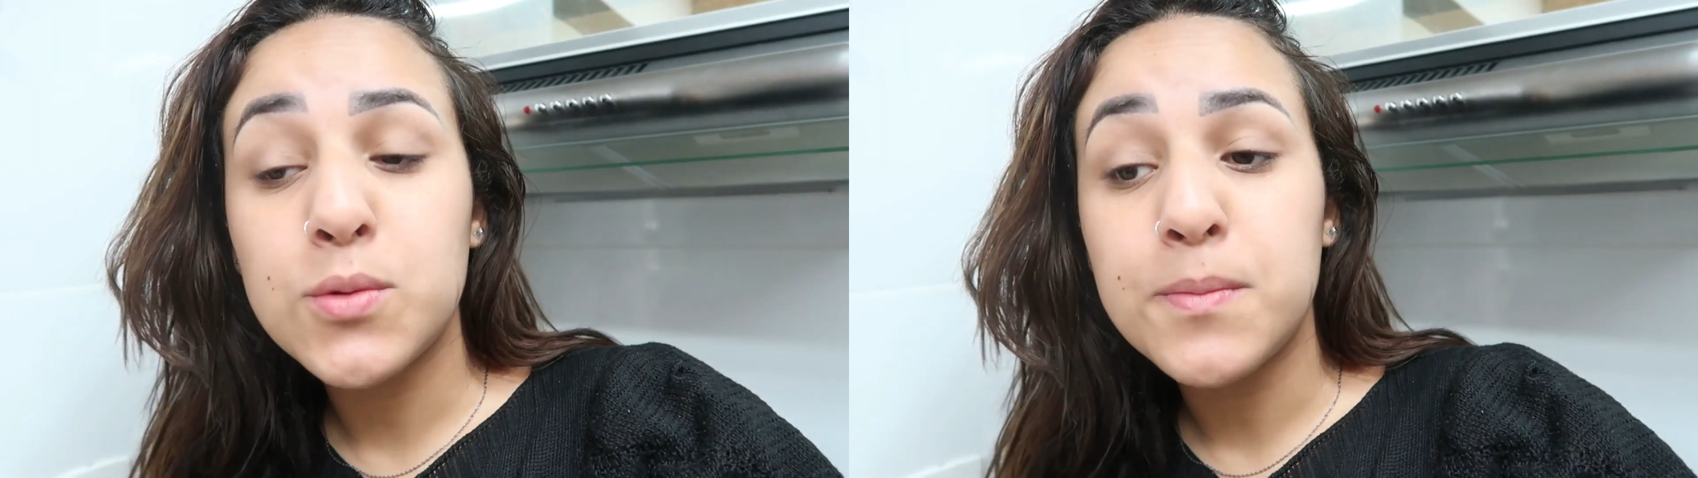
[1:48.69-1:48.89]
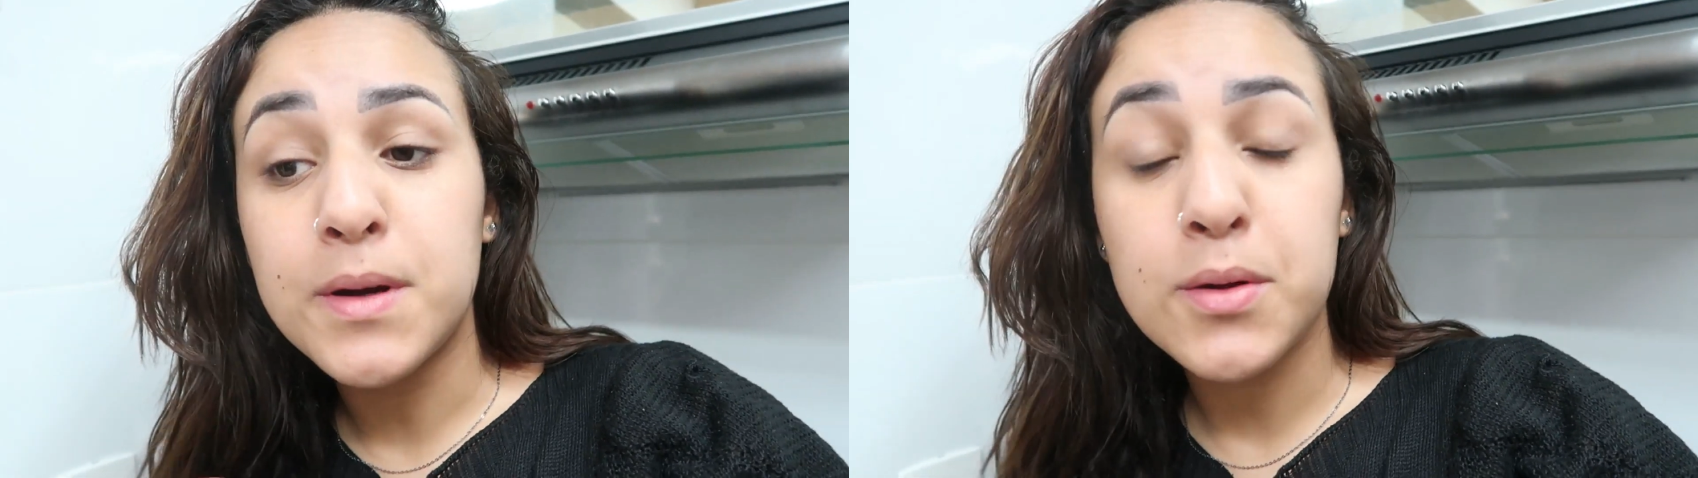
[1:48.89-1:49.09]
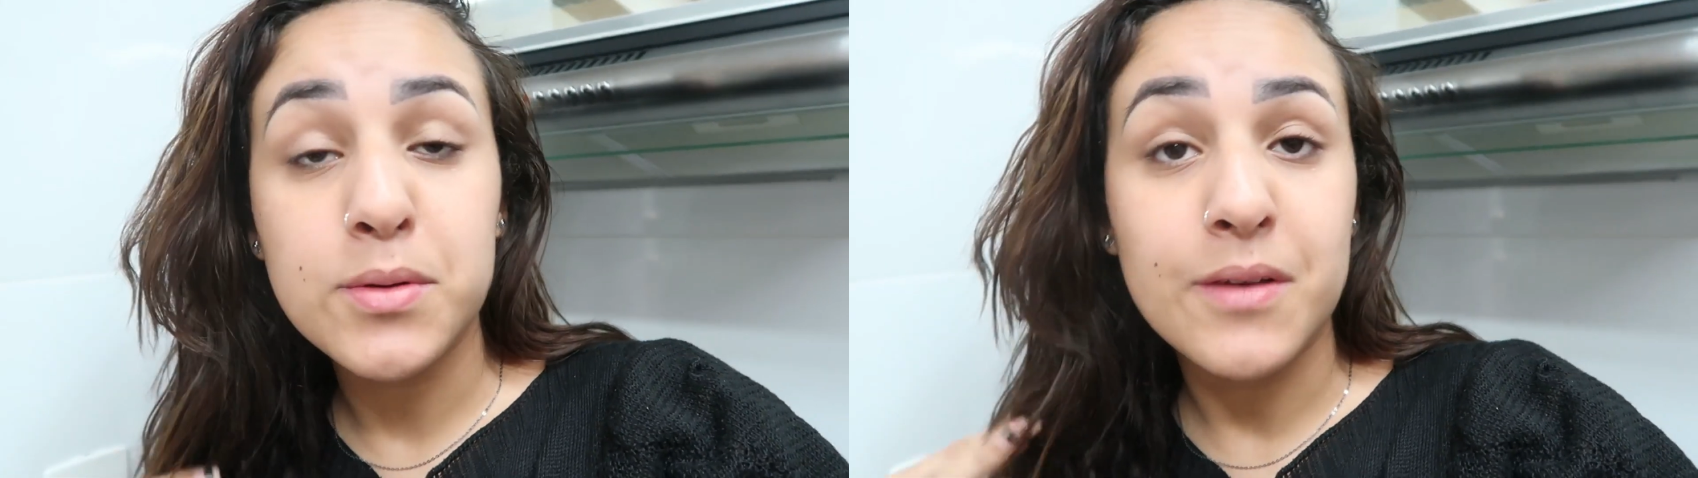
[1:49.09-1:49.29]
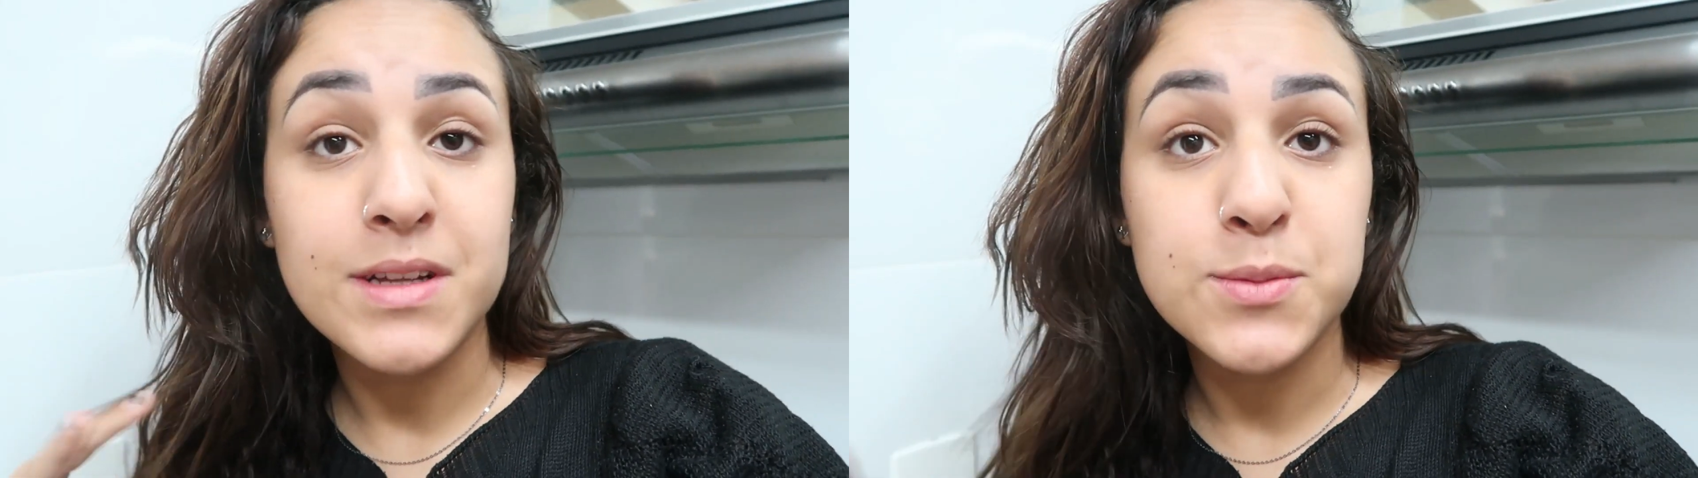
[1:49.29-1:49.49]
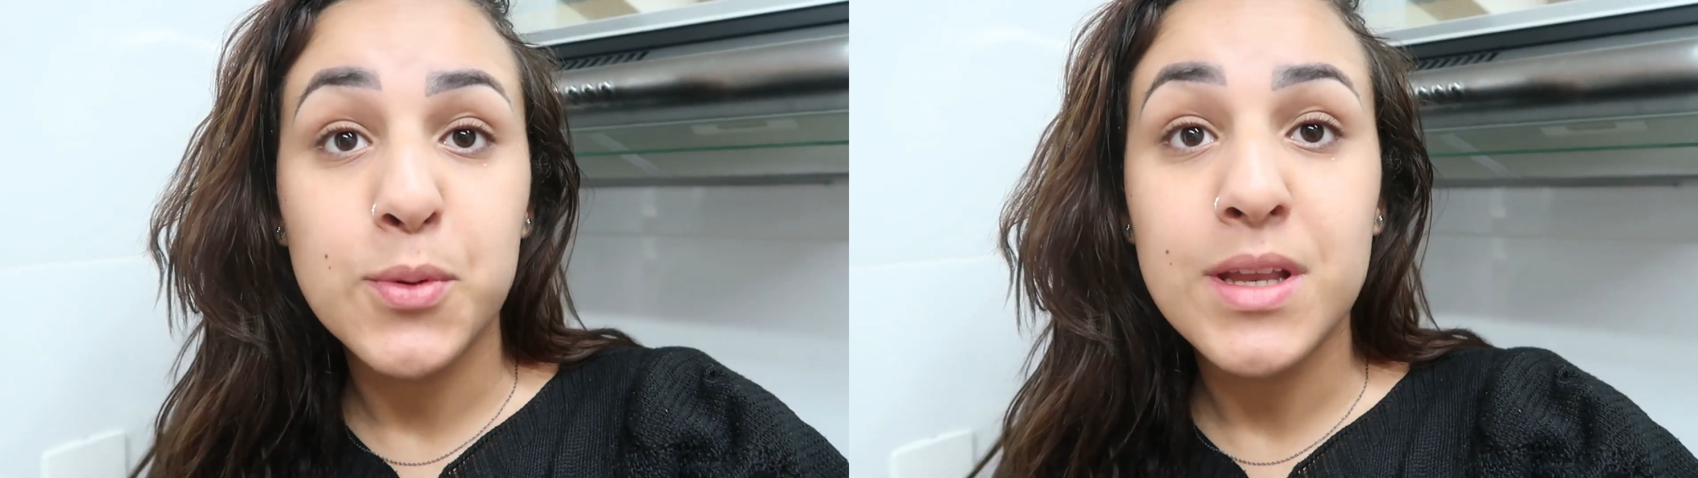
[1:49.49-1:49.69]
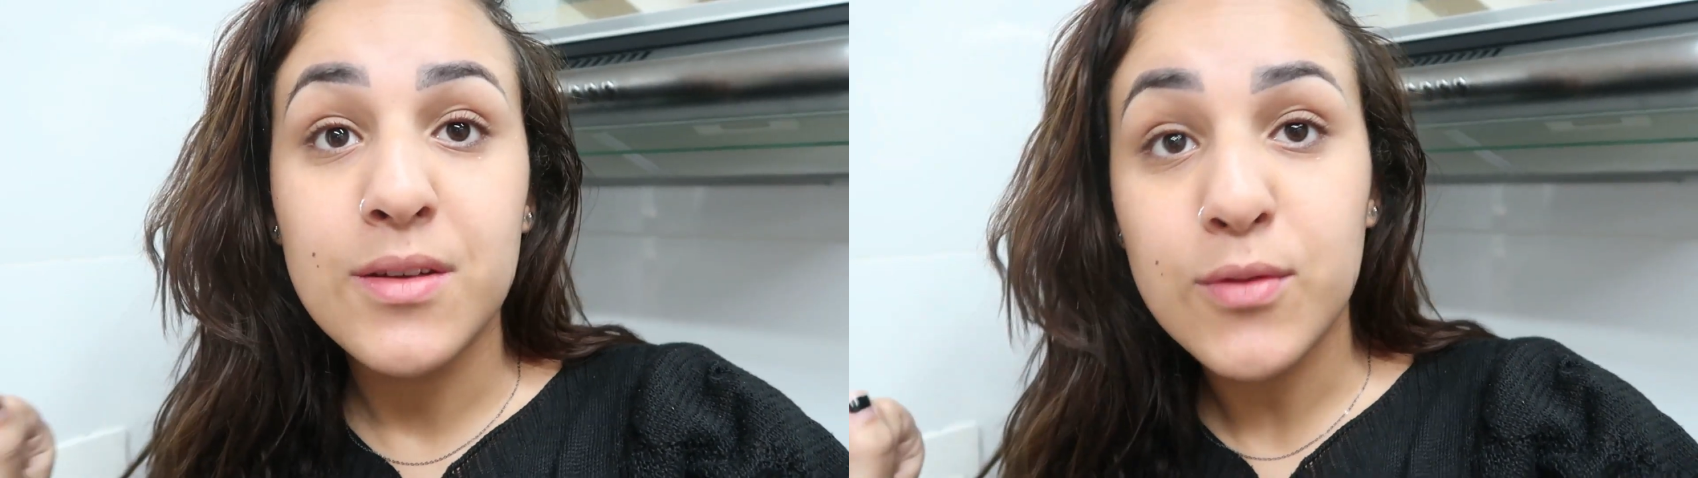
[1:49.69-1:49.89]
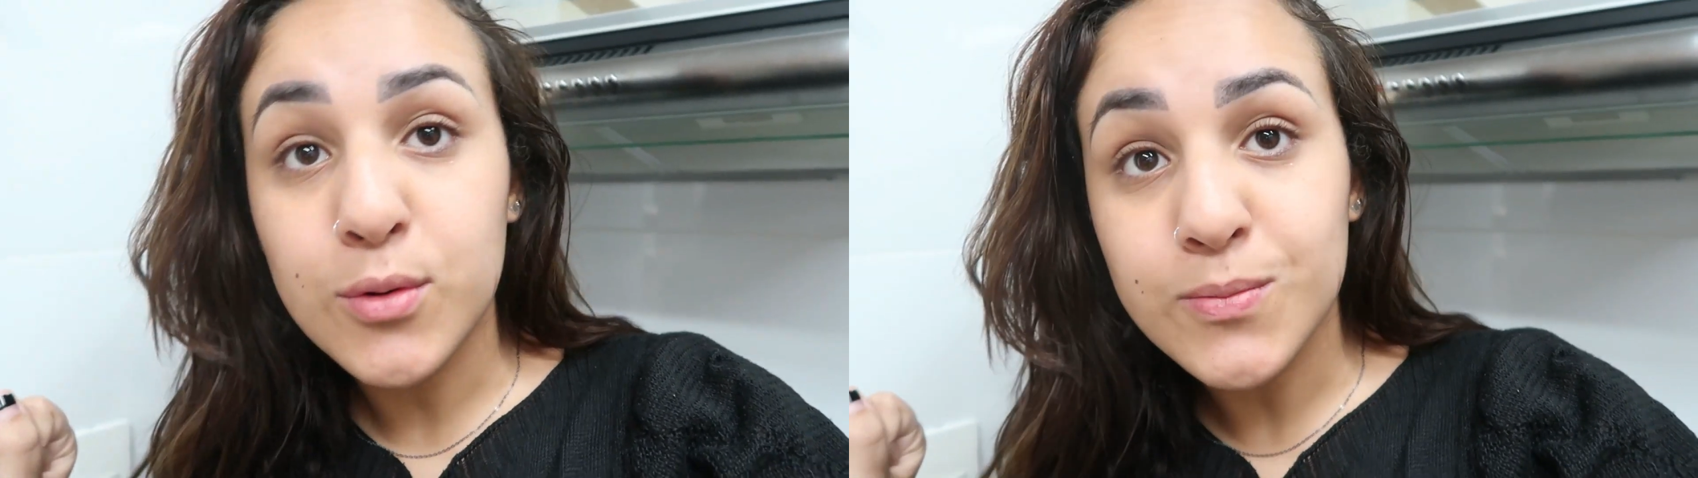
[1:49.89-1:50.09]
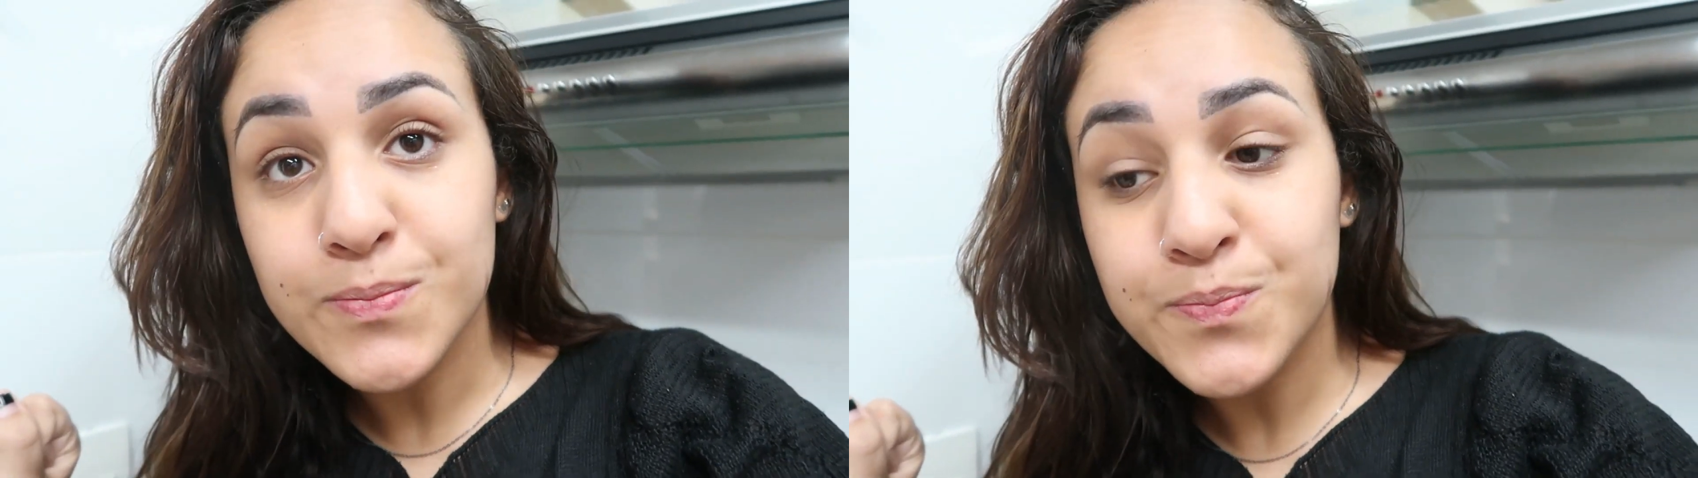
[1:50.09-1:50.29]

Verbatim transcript: no banco não tava disponível